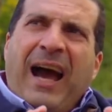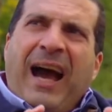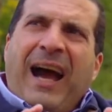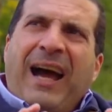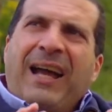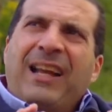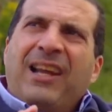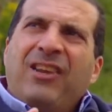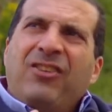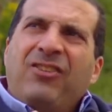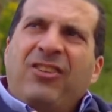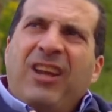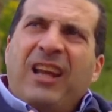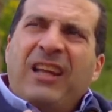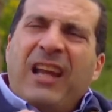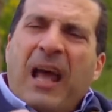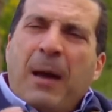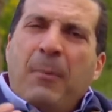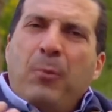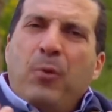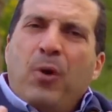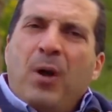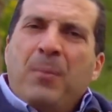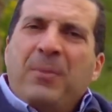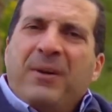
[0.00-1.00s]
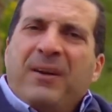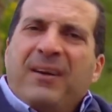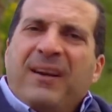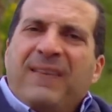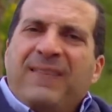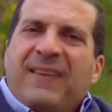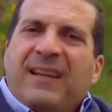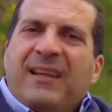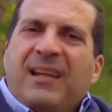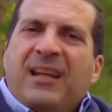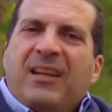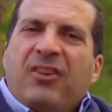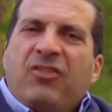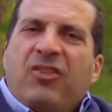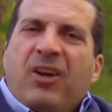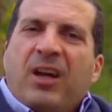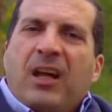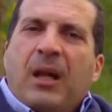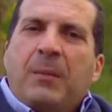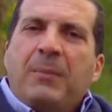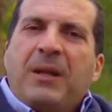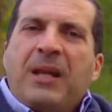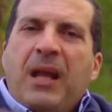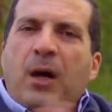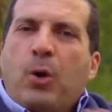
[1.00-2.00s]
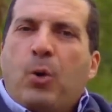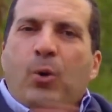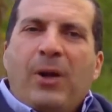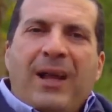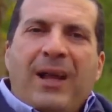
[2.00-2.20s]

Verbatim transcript: علشان أبواب الرزق اللي أنا شغال منها